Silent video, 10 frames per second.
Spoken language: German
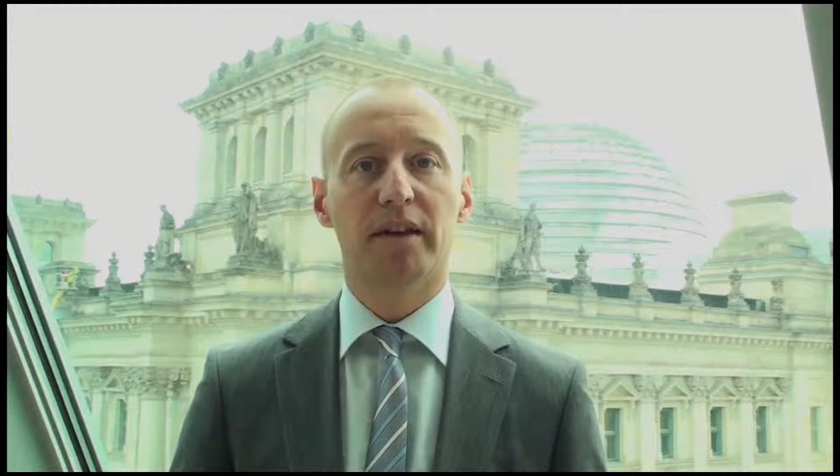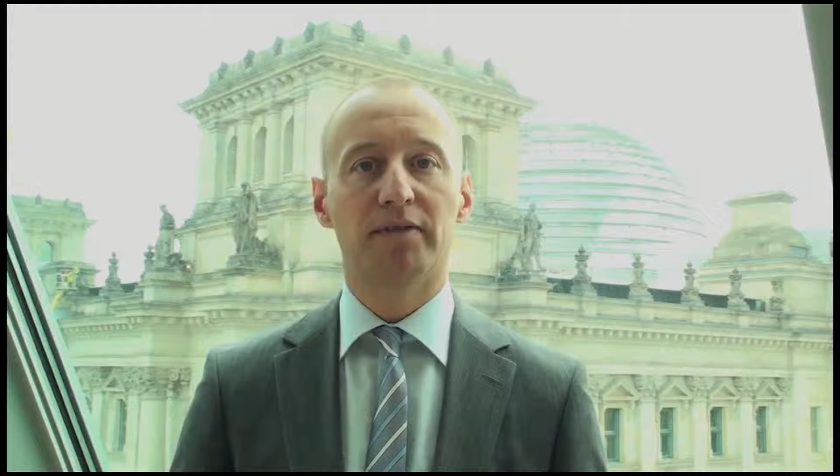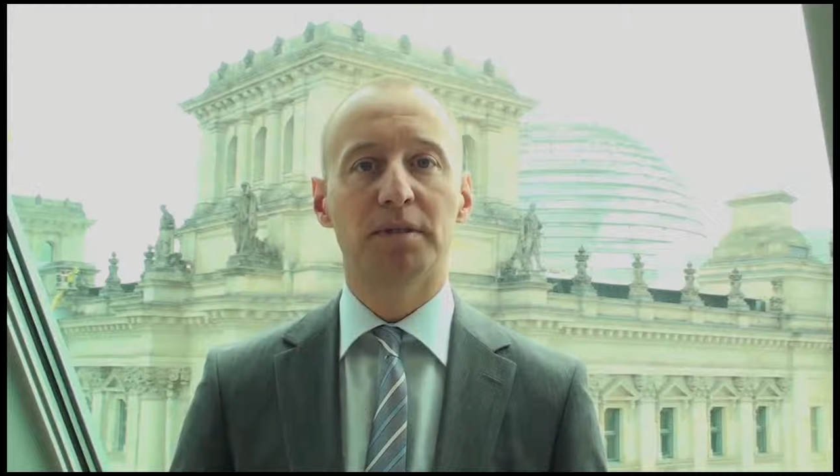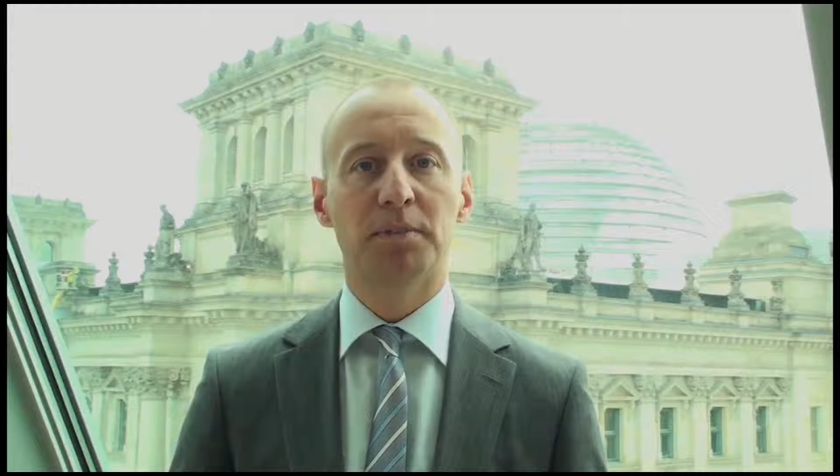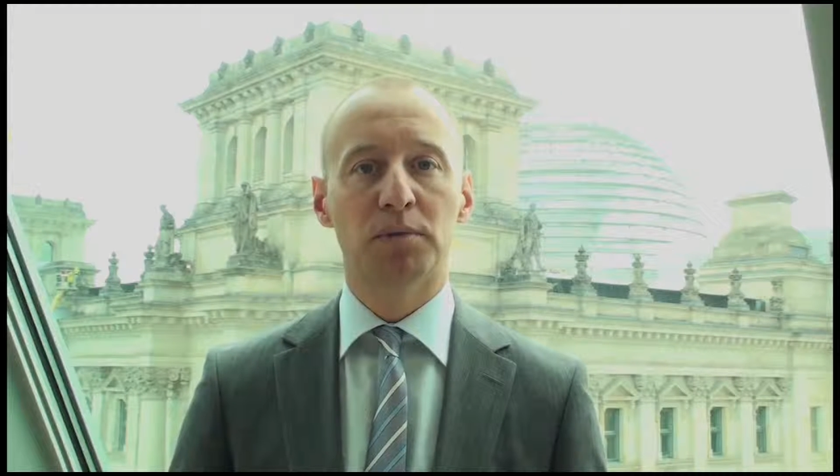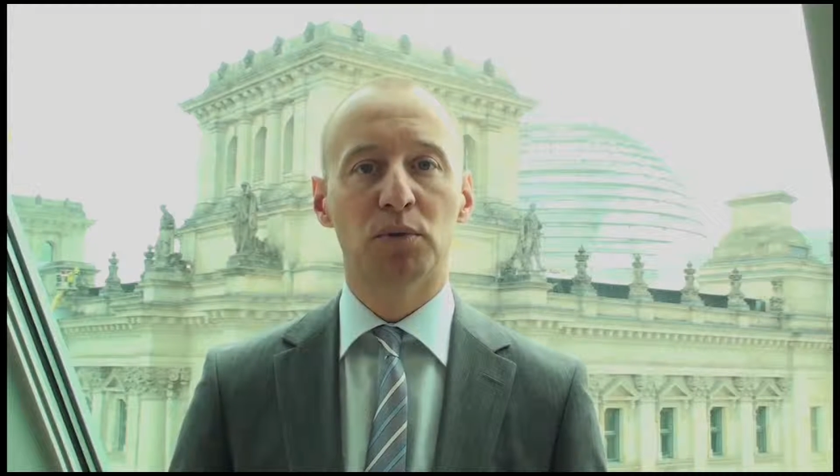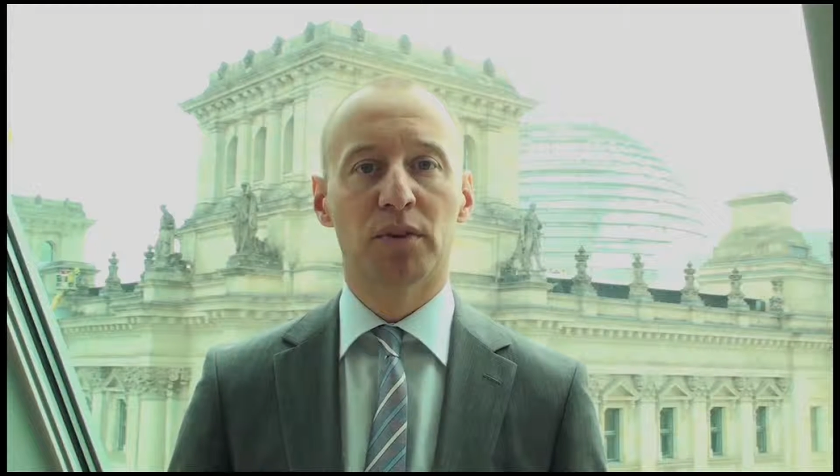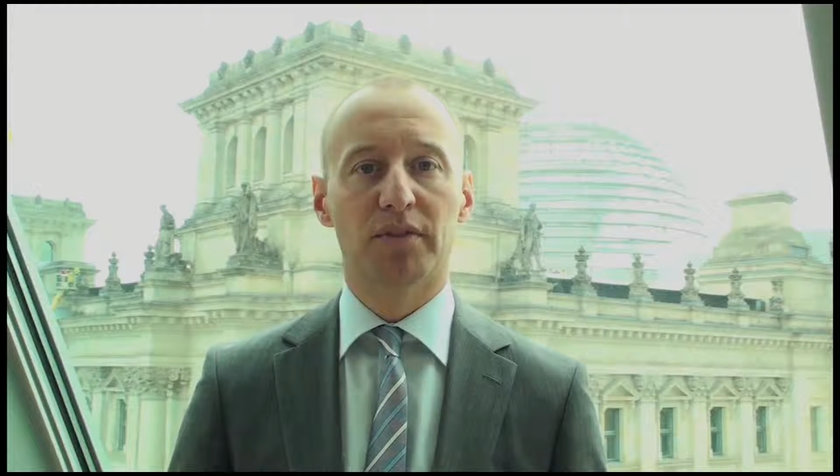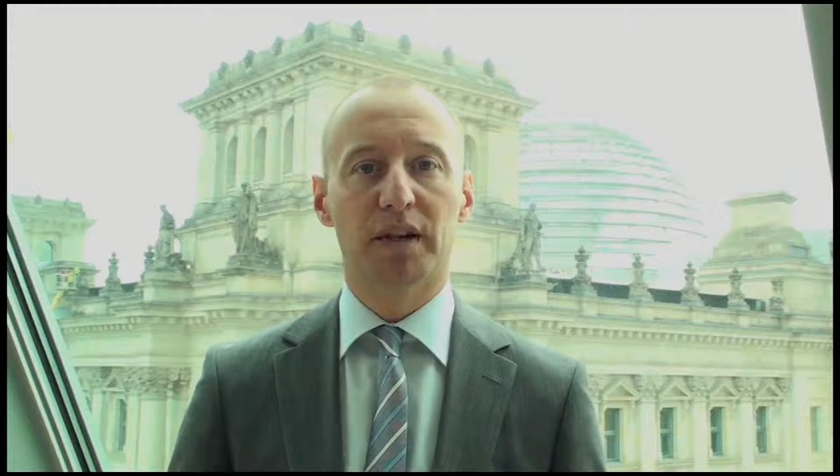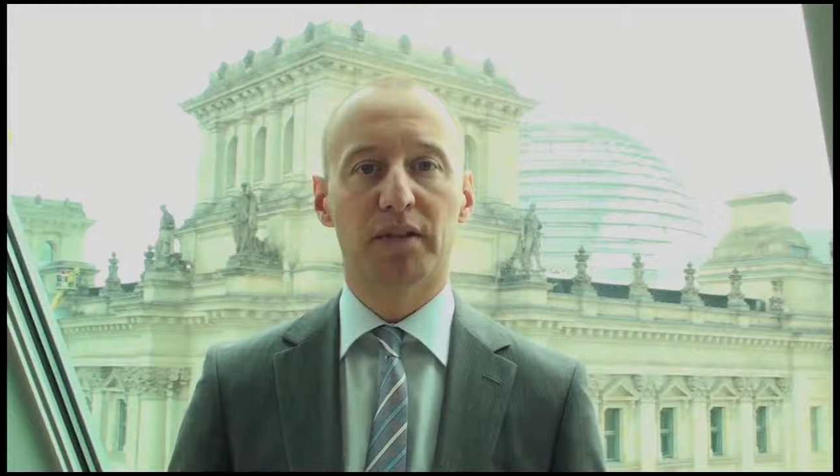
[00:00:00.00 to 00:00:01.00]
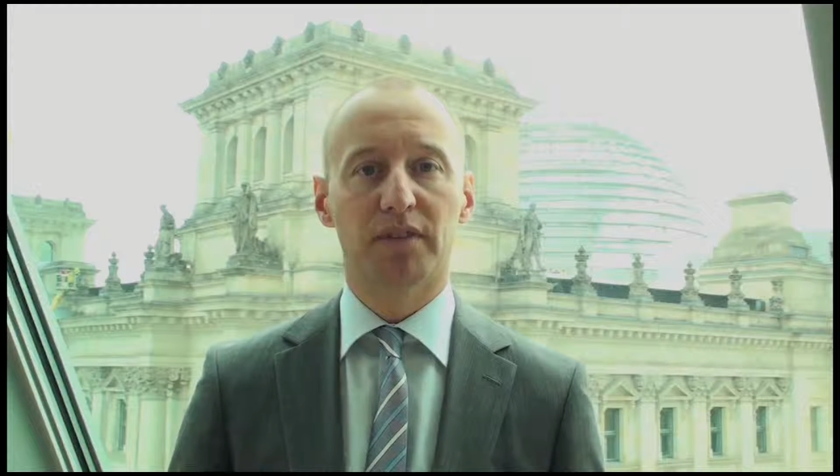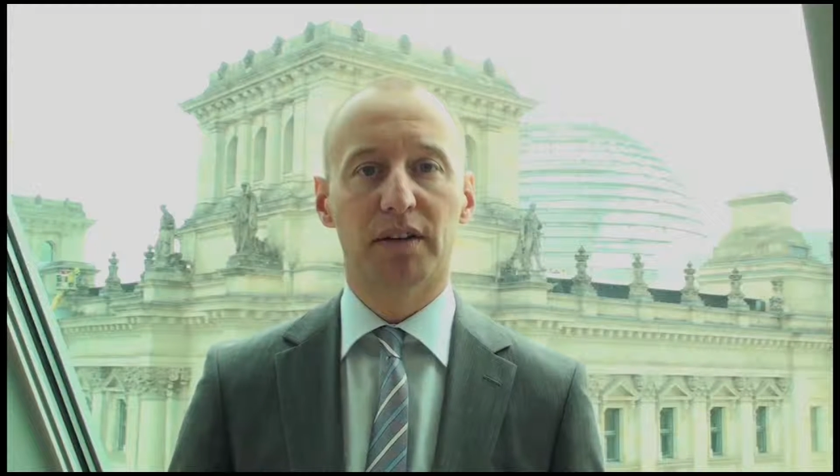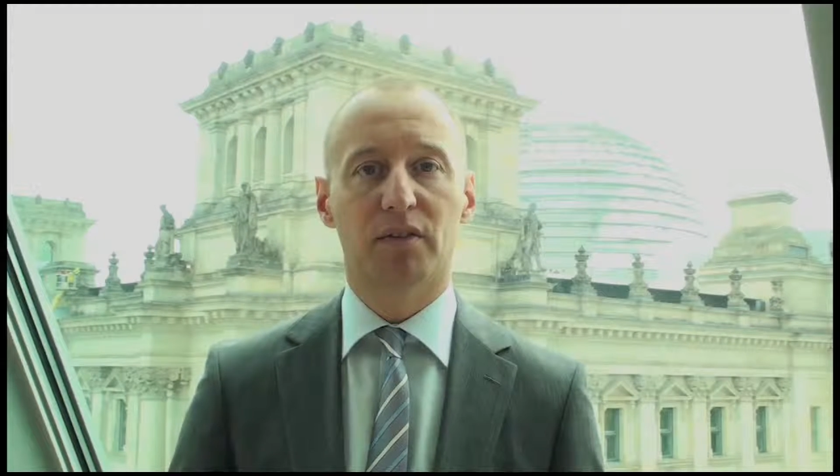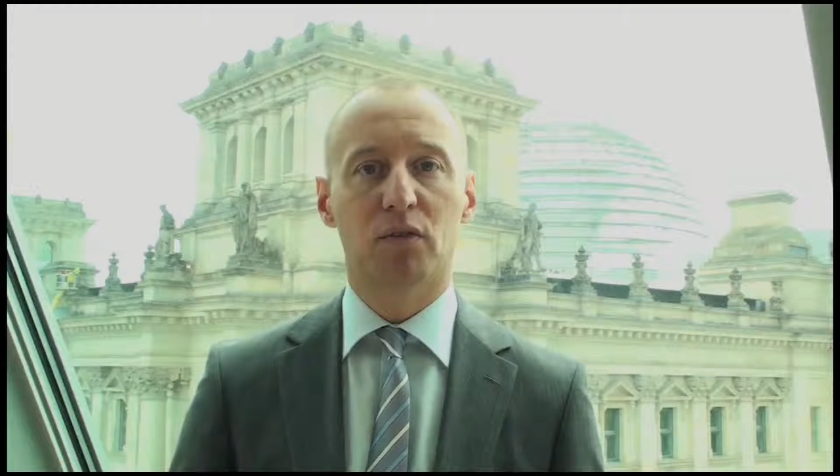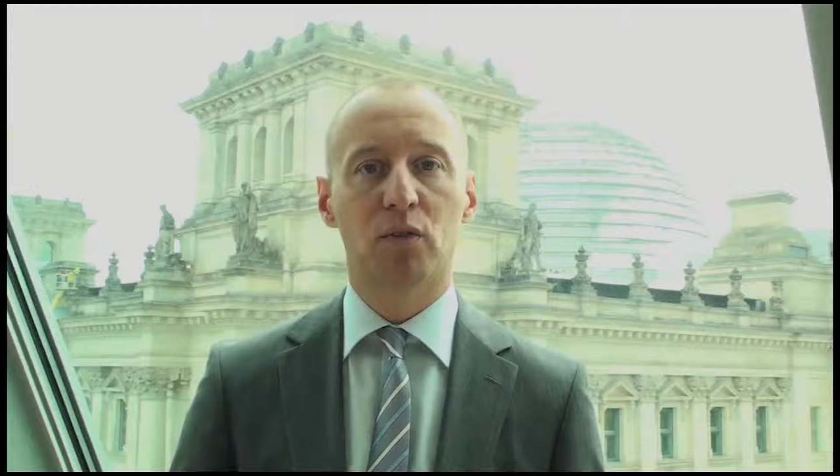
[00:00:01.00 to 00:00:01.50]

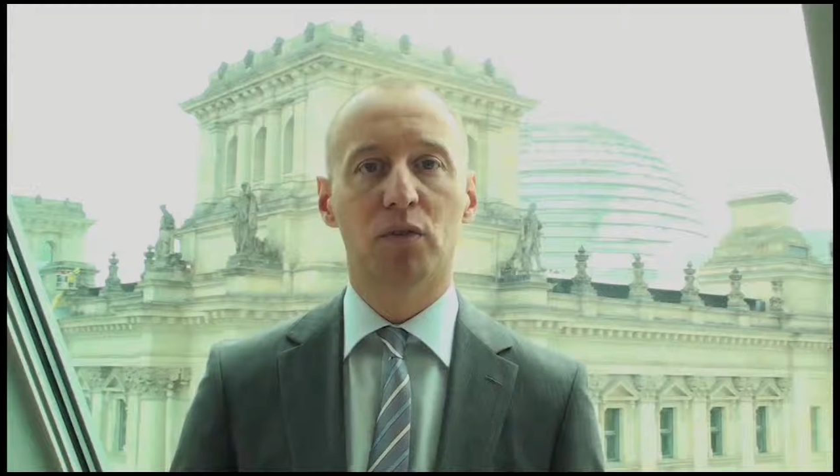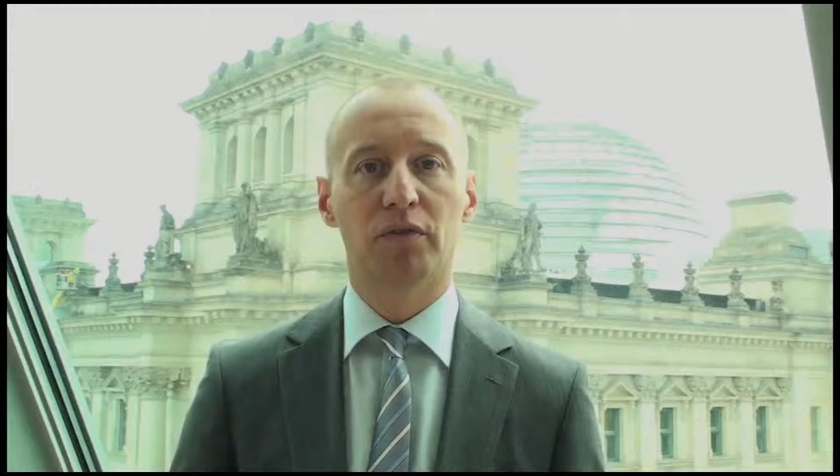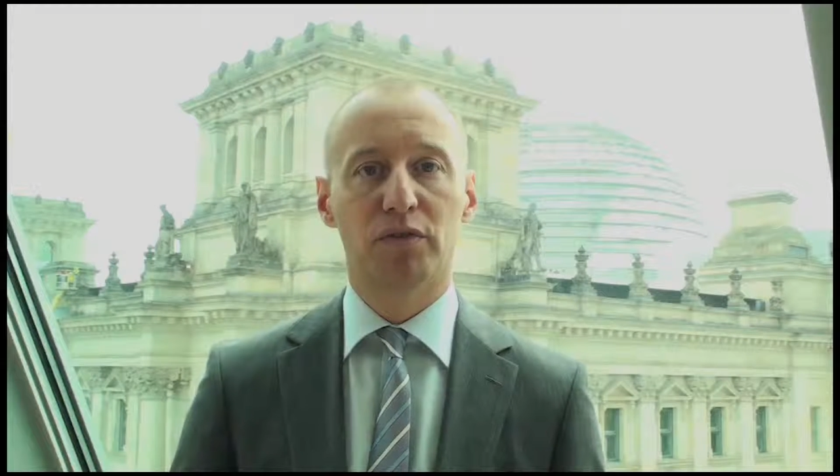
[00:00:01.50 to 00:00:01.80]
FDP-Bundestagsfraktion